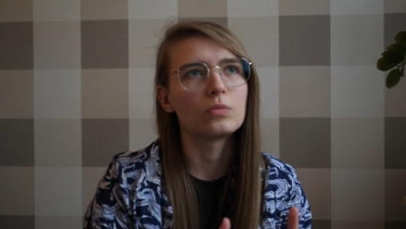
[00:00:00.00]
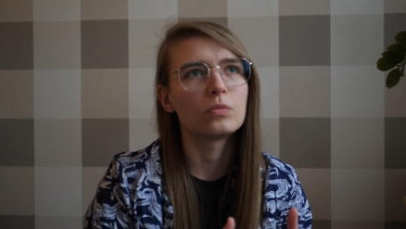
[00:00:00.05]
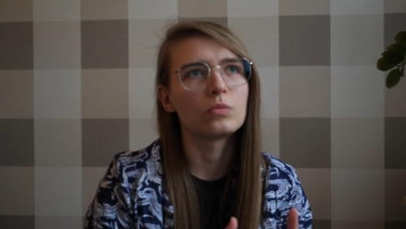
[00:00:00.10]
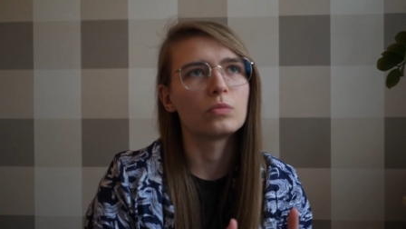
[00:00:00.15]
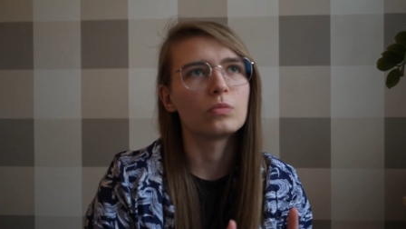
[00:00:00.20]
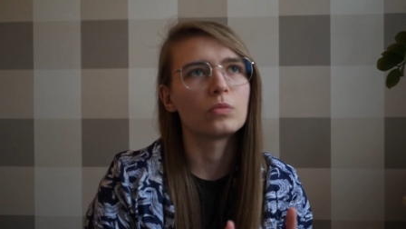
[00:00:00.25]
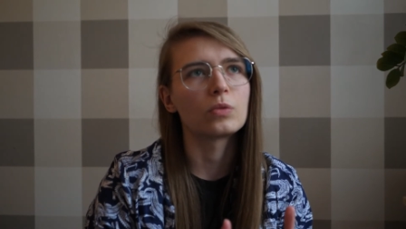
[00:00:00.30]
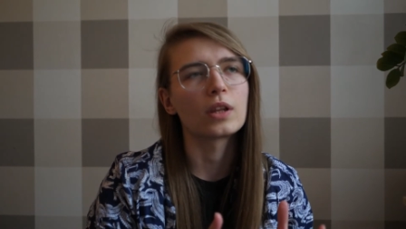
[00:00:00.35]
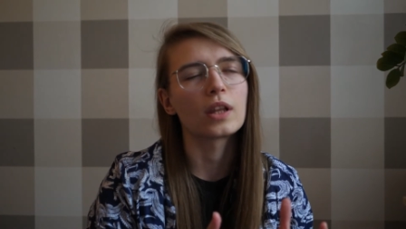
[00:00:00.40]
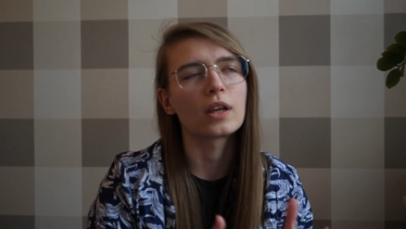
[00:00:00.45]

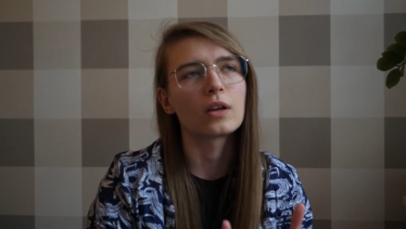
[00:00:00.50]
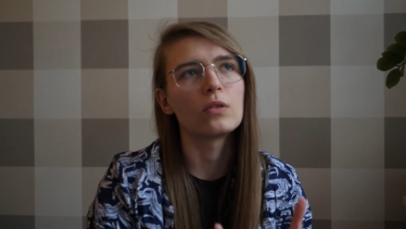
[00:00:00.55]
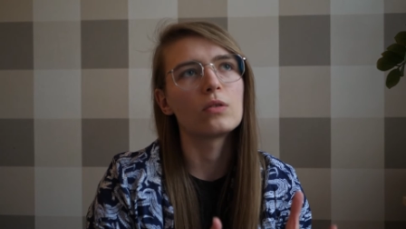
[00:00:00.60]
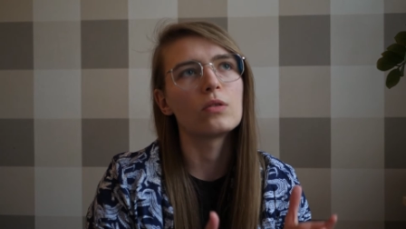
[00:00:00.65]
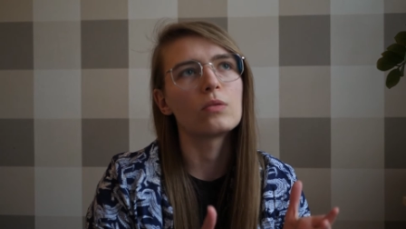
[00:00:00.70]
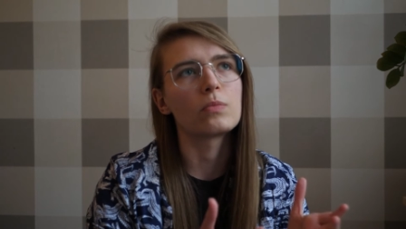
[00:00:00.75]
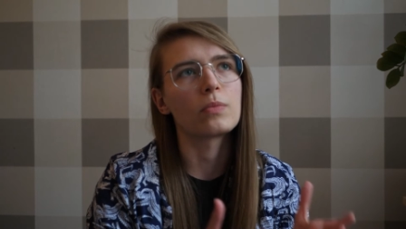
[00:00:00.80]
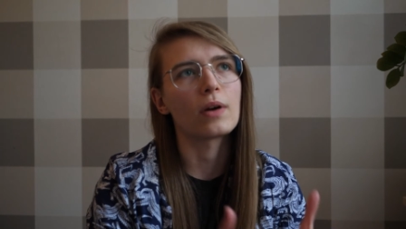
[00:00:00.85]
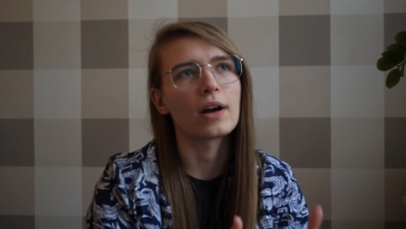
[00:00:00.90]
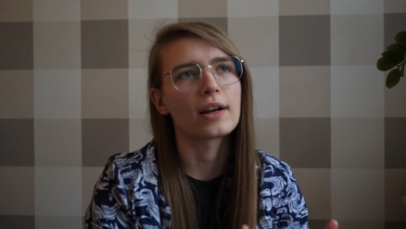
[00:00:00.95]
młodego
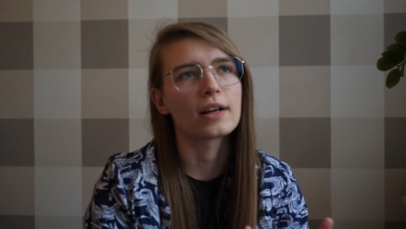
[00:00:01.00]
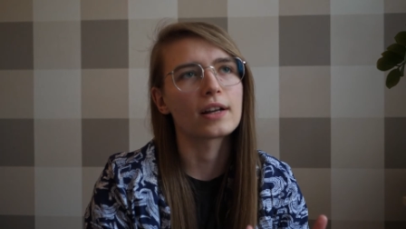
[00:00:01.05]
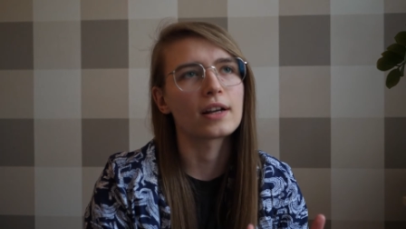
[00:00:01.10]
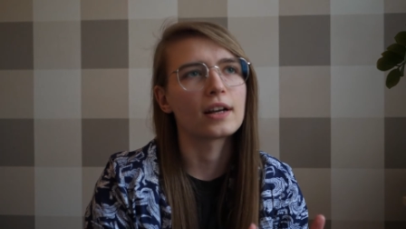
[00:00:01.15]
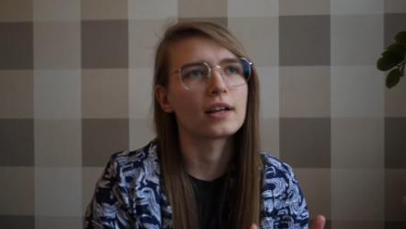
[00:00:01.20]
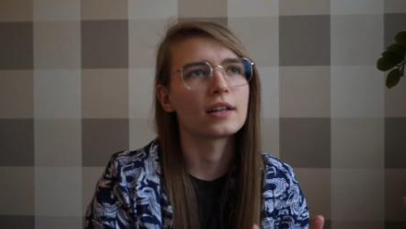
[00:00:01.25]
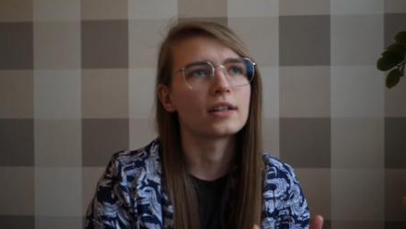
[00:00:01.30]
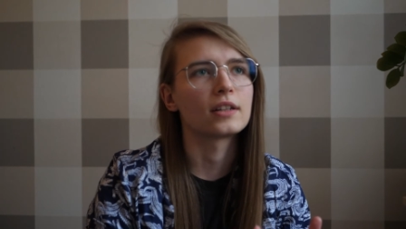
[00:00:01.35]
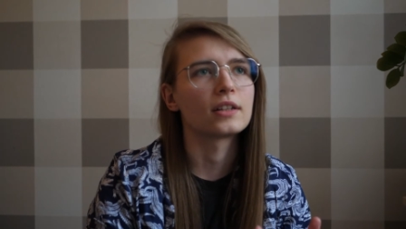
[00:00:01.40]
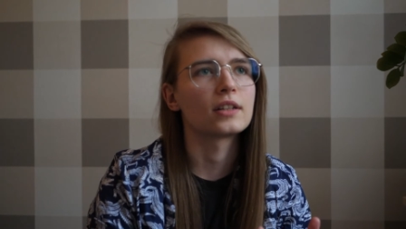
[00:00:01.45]

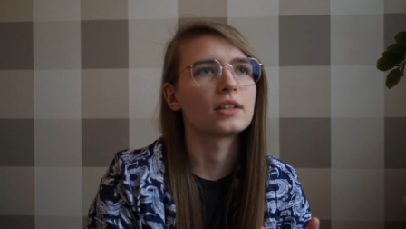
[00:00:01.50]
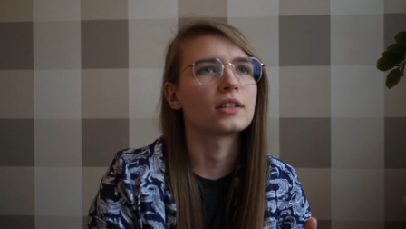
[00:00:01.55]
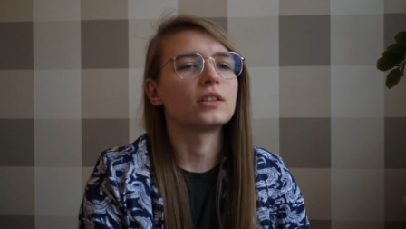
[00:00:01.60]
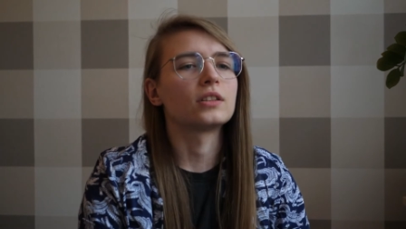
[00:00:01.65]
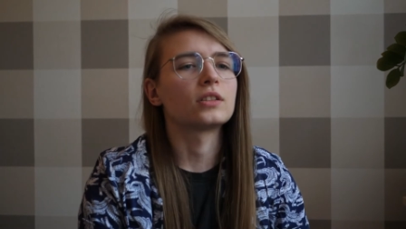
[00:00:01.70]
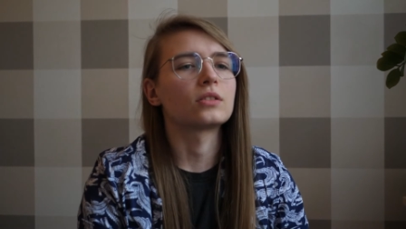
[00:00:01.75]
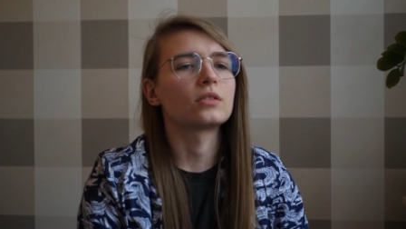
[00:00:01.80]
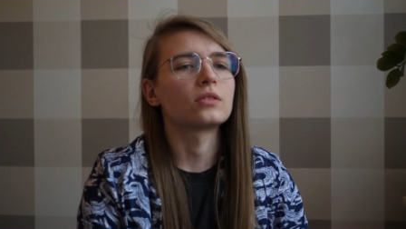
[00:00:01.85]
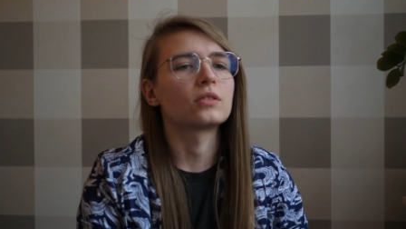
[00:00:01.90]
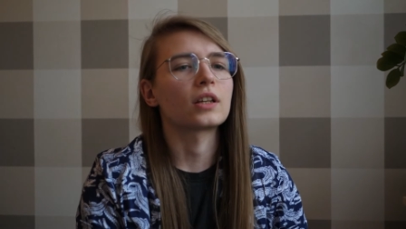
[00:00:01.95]
chłopaka
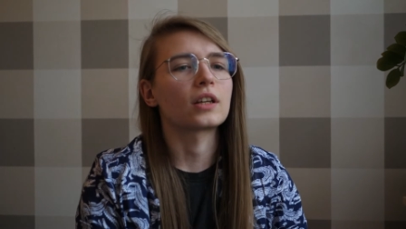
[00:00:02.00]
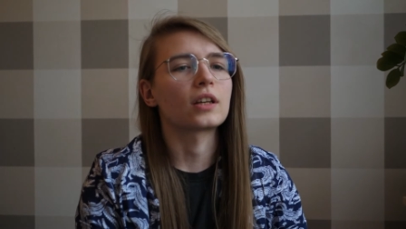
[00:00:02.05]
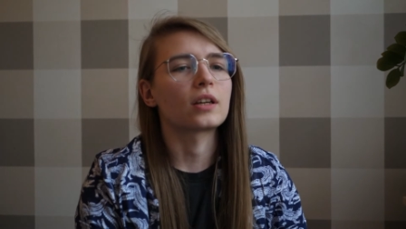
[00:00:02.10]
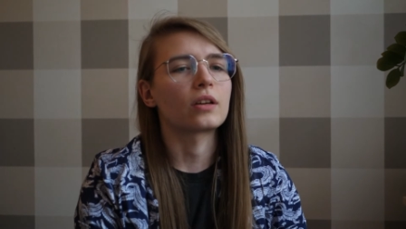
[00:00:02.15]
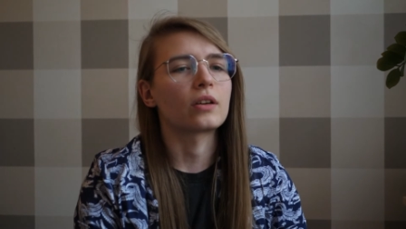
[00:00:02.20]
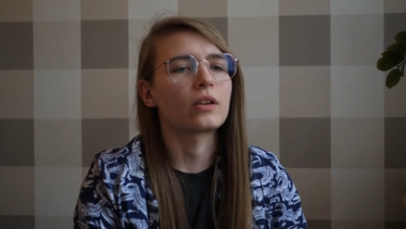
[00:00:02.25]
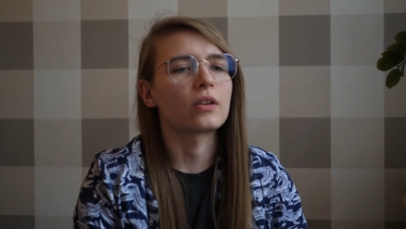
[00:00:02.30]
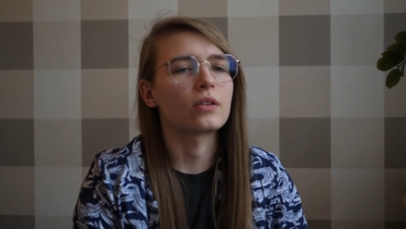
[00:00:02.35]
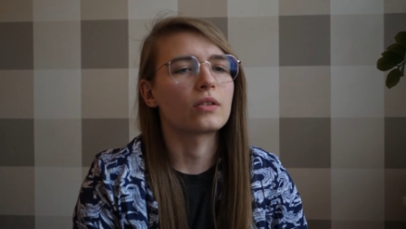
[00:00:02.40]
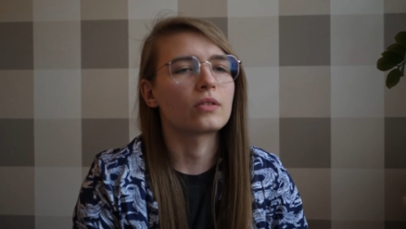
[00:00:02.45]
i że to
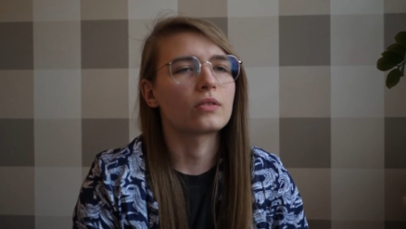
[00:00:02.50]
takie